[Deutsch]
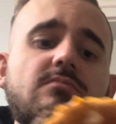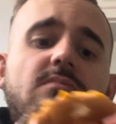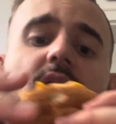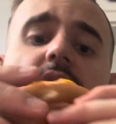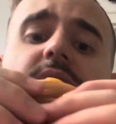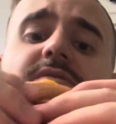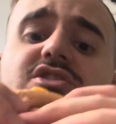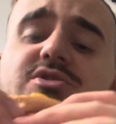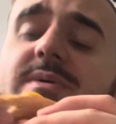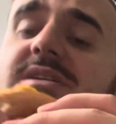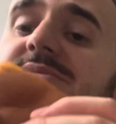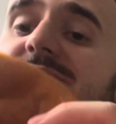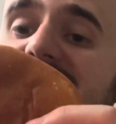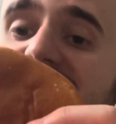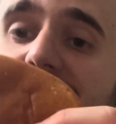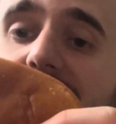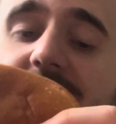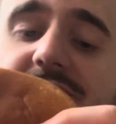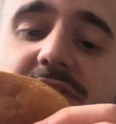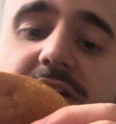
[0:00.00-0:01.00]
Aber wie schmeckt es mit
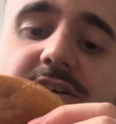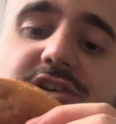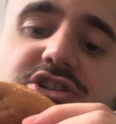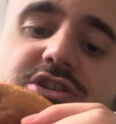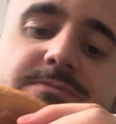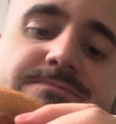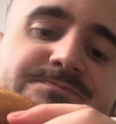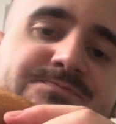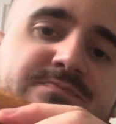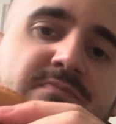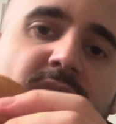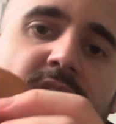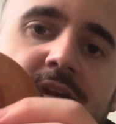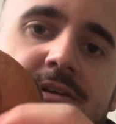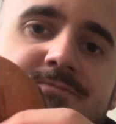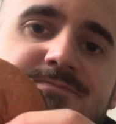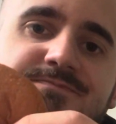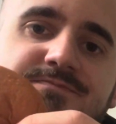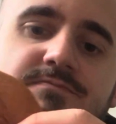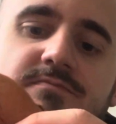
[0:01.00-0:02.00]
zwei Fleisch?
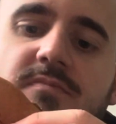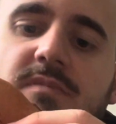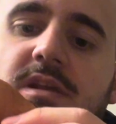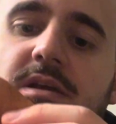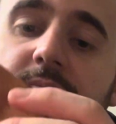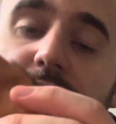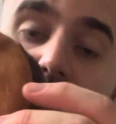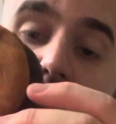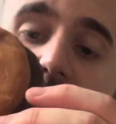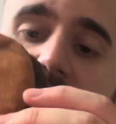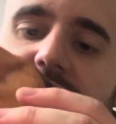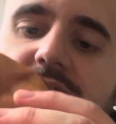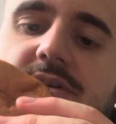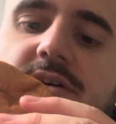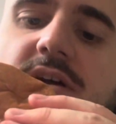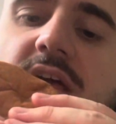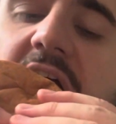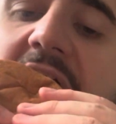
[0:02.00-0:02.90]
Probieren wir.